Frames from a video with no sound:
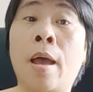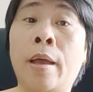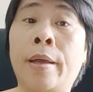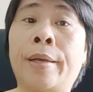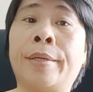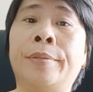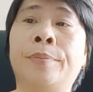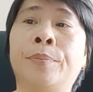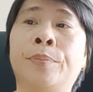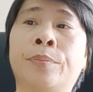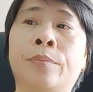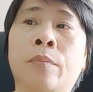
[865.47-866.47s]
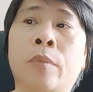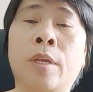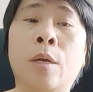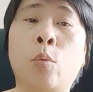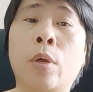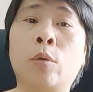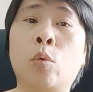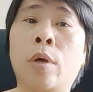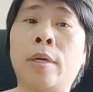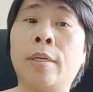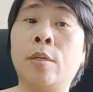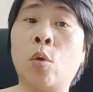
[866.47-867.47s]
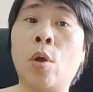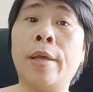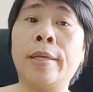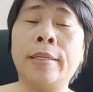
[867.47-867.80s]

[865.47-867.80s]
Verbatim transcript: 2. Cơ quan quản lý thuế